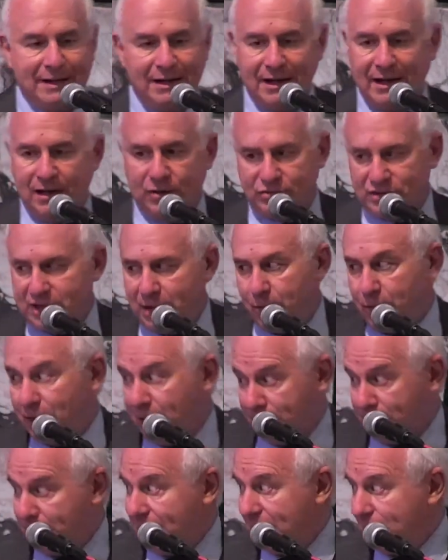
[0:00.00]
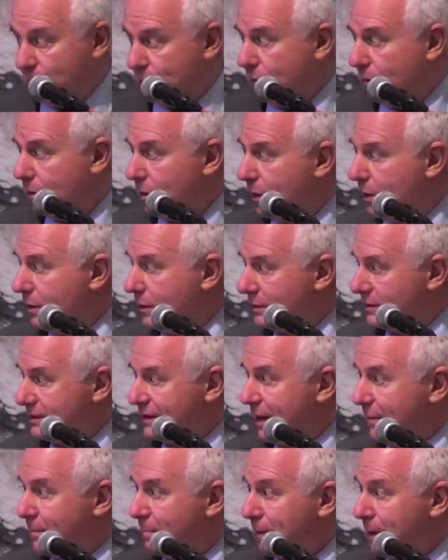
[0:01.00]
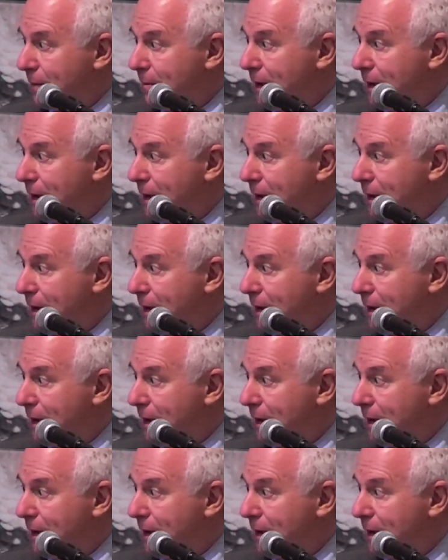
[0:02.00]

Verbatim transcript: e lo stiamo capendo sempre